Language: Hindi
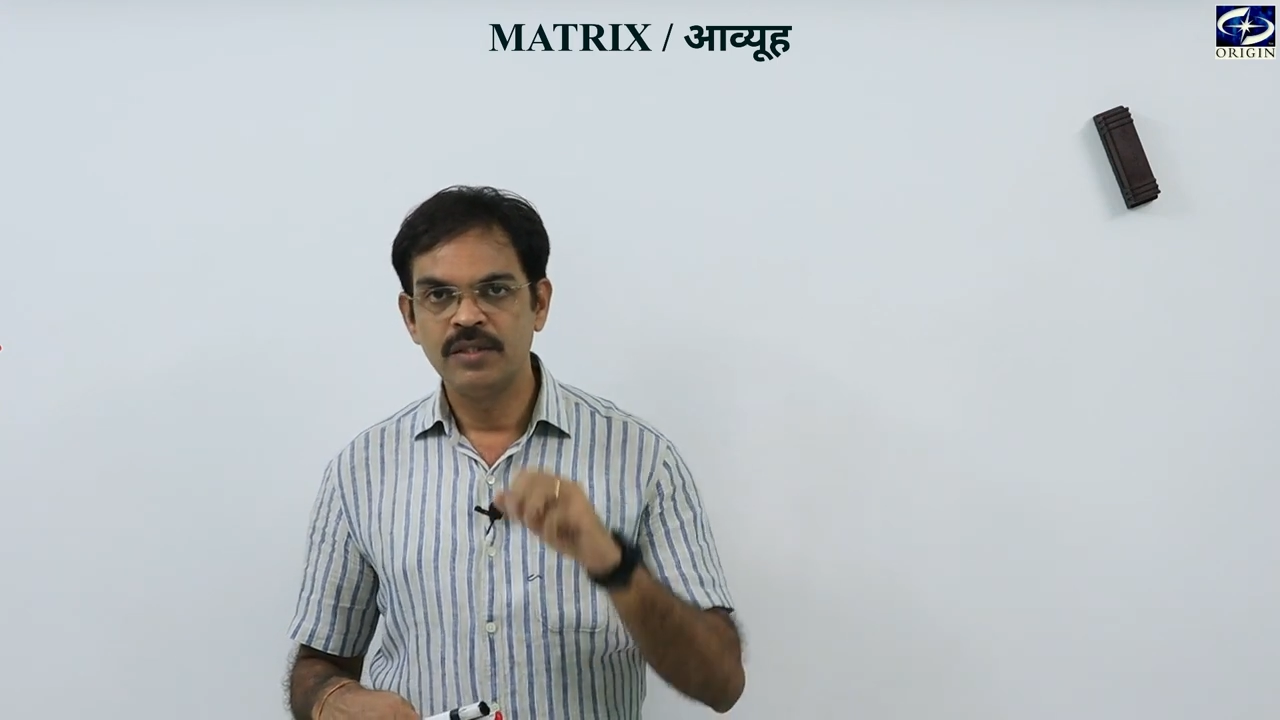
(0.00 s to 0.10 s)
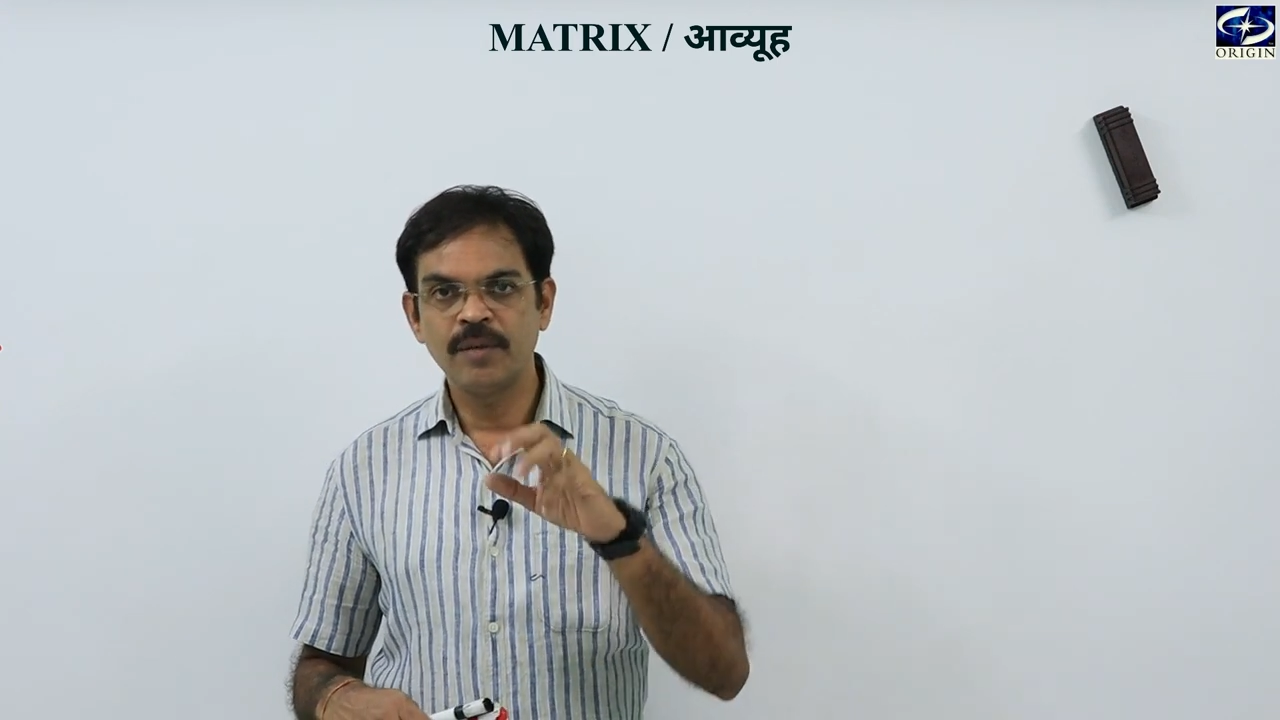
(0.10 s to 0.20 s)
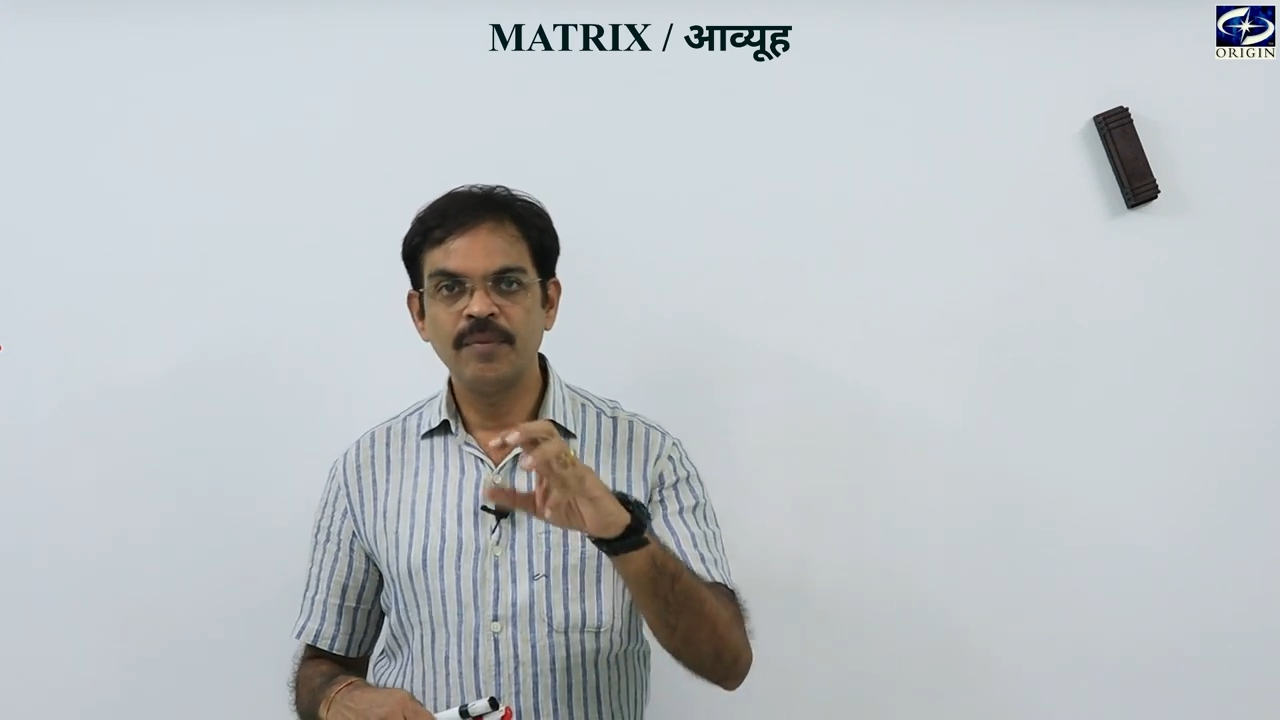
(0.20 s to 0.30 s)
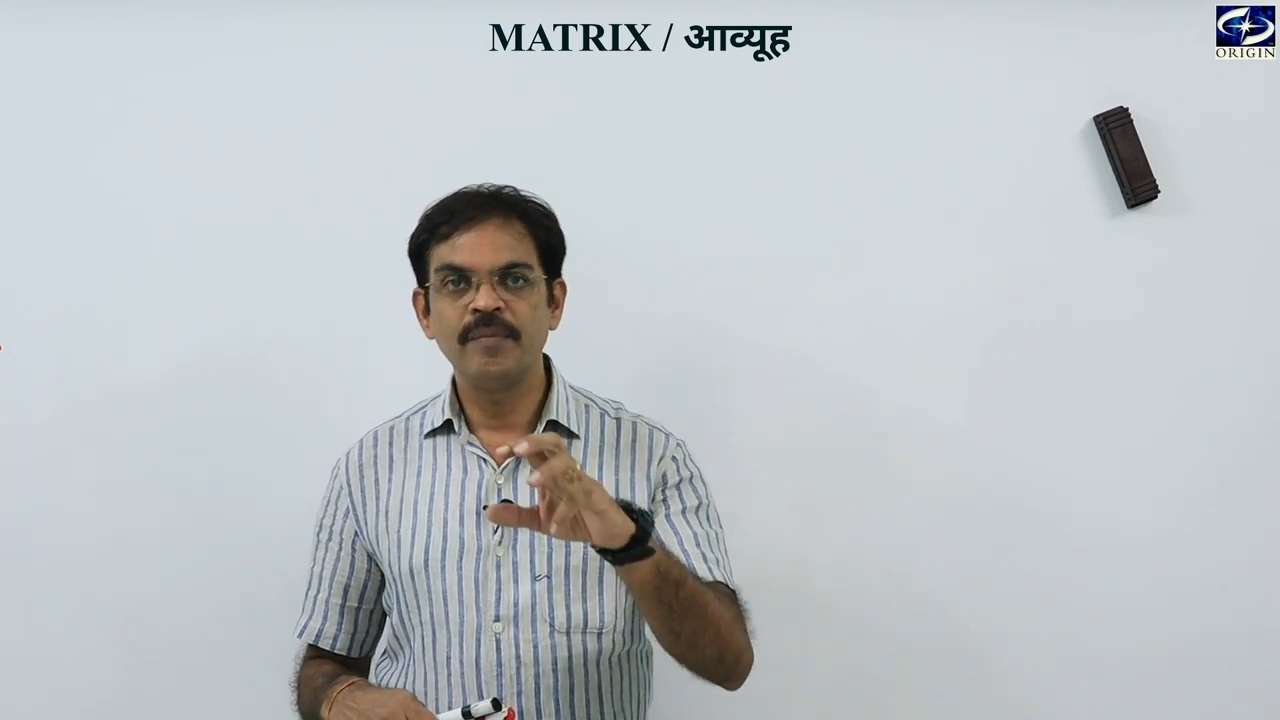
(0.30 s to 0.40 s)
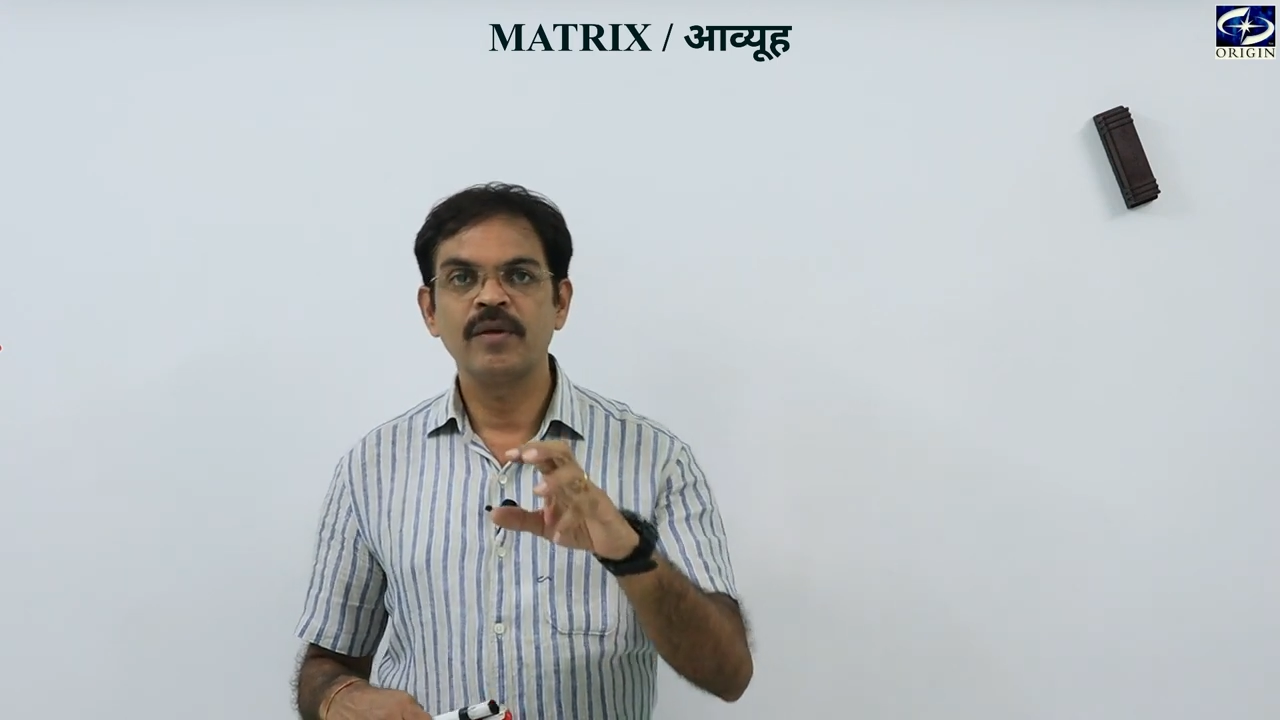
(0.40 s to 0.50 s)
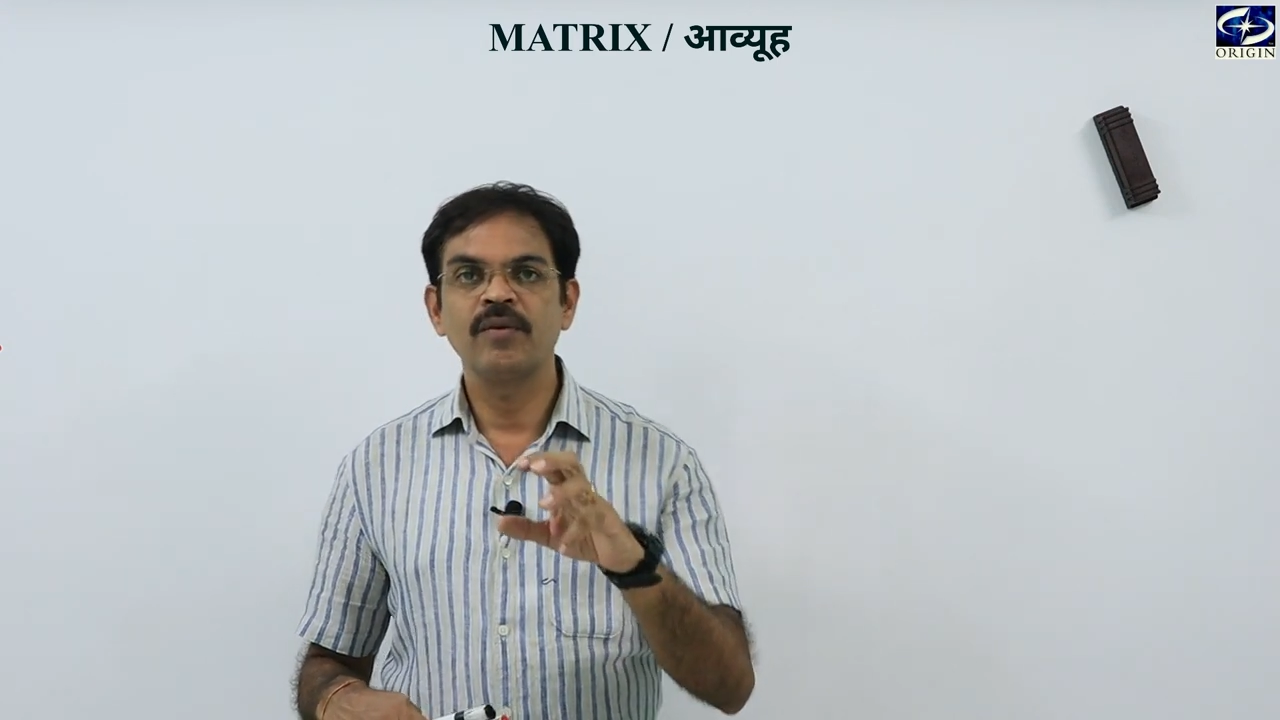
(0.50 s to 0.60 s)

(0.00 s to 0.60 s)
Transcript: जब भी मैं